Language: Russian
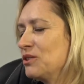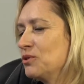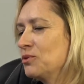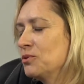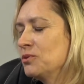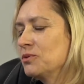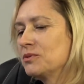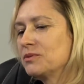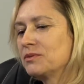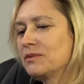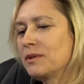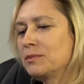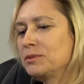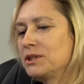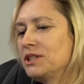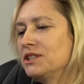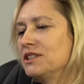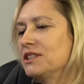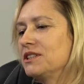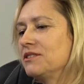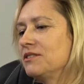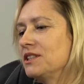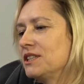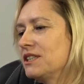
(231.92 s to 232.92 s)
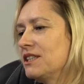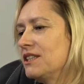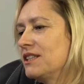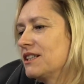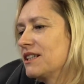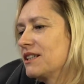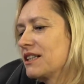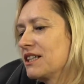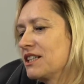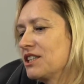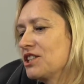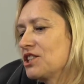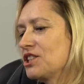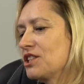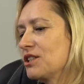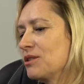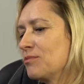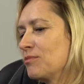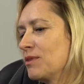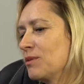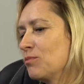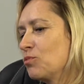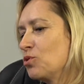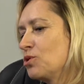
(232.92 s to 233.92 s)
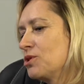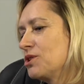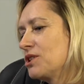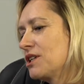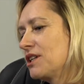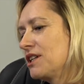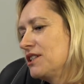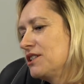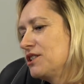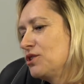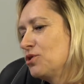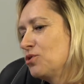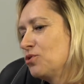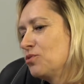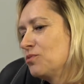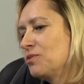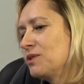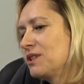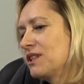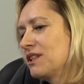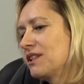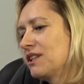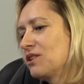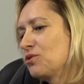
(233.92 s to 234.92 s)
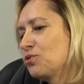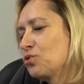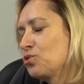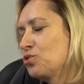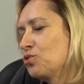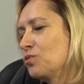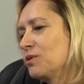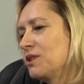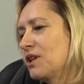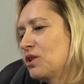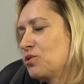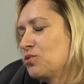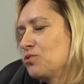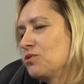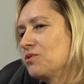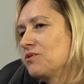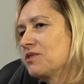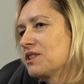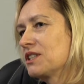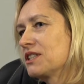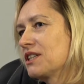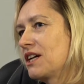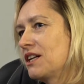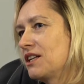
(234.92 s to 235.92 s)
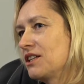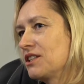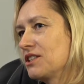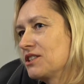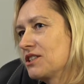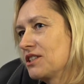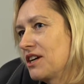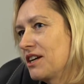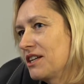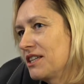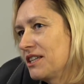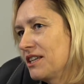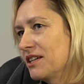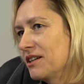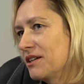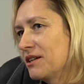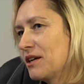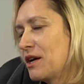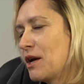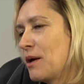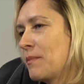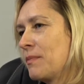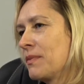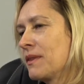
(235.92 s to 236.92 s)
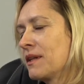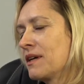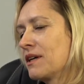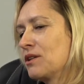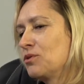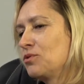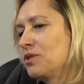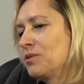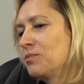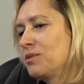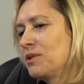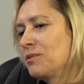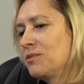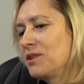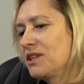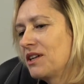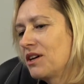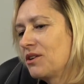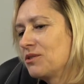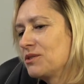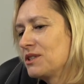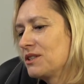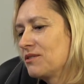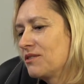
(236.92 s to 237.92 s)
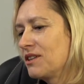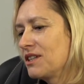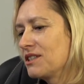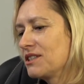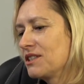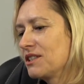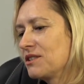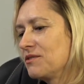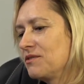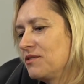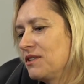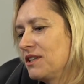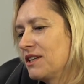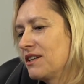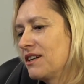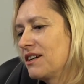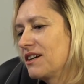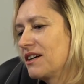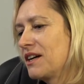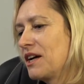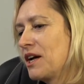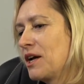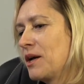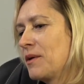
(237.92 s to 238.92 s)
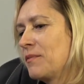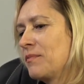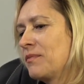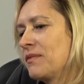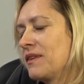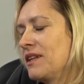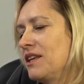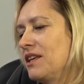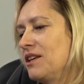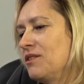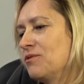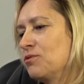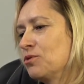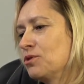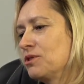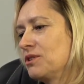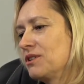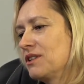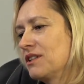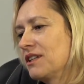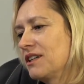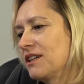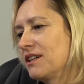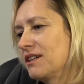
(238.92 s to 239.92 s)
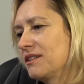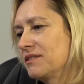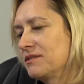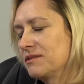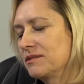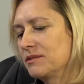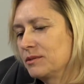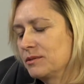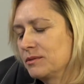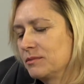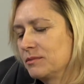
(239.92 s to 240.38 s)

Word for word: Ну, вообще действительно, конечно, мы больше ориентируемся на то, чтобы дать универсальные знания, которые применяются в разных сферах – и вот а,